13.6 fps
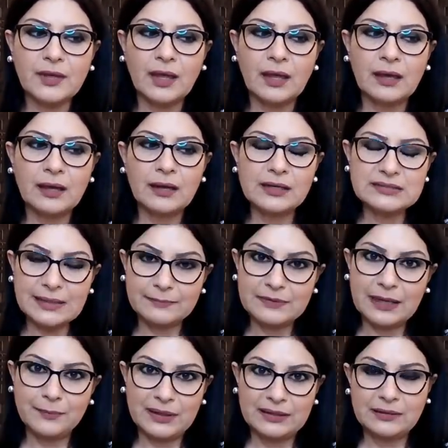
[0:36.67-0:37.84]
آه اذا
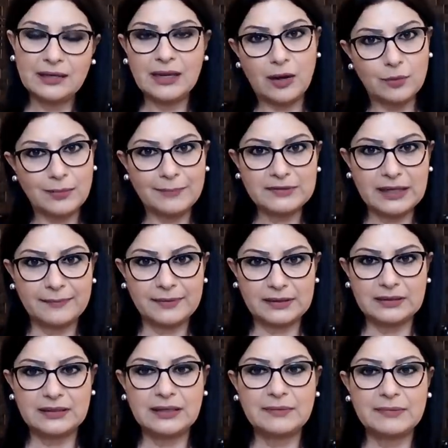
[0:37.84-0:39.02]
متابعيني او ما
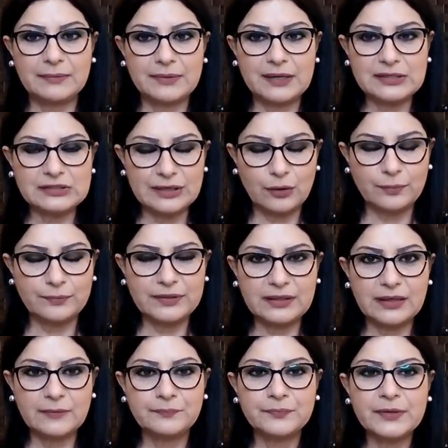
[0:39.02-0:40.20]
متابعيني بالابراج
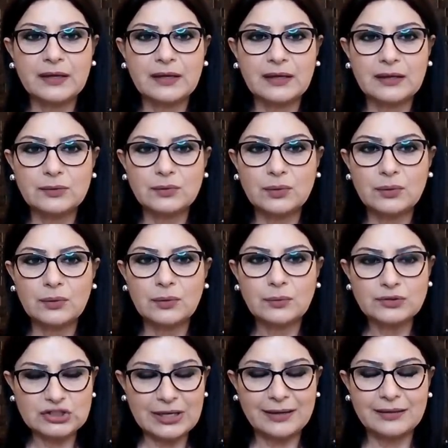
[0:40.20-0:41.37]
اليوميه انه
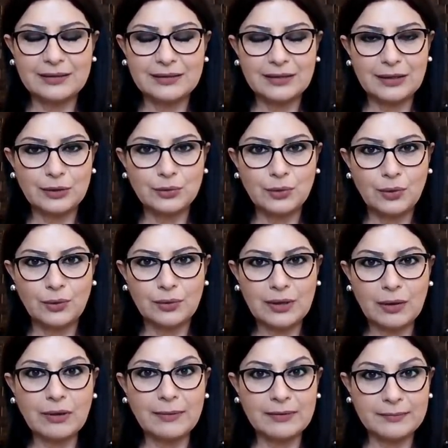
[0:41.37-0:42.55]
والشهريه انه
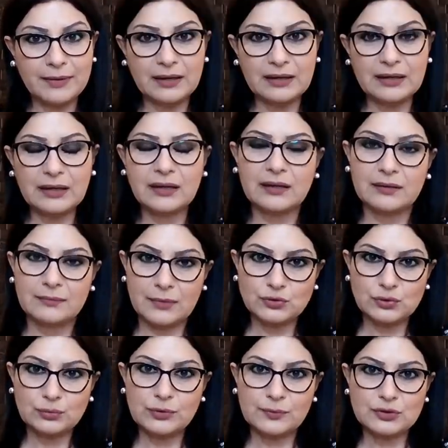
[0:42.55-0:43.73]
كوكب المريخ
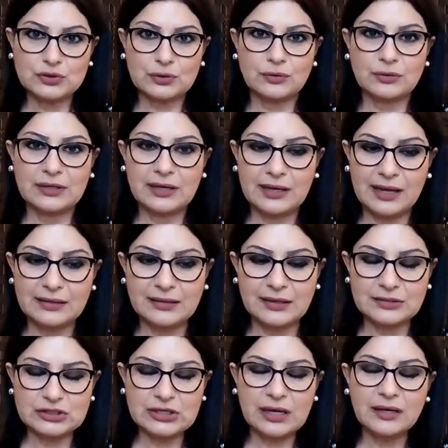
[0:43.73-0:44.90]
موجود ببرجكم كل هيدا
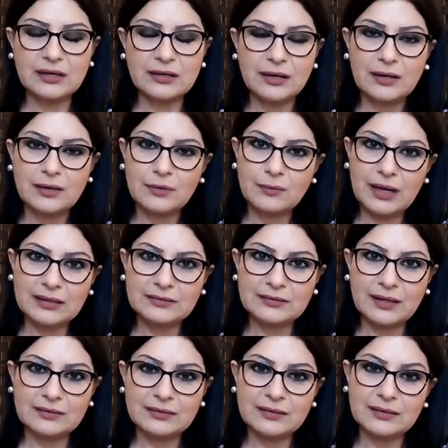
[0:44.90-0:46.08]
الشهر
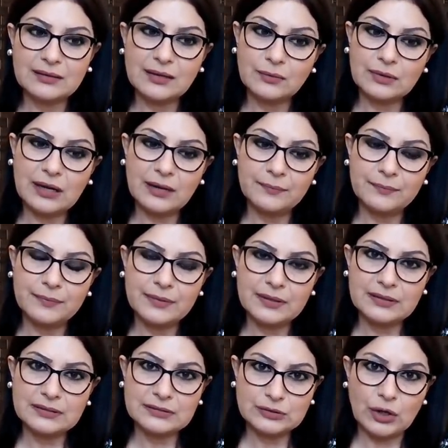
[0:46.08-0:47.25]
وايضا كوكب
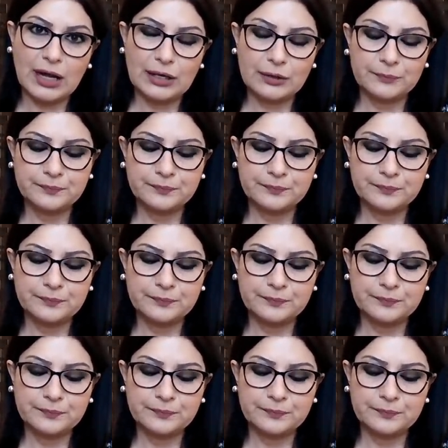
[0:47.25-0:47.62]
زحل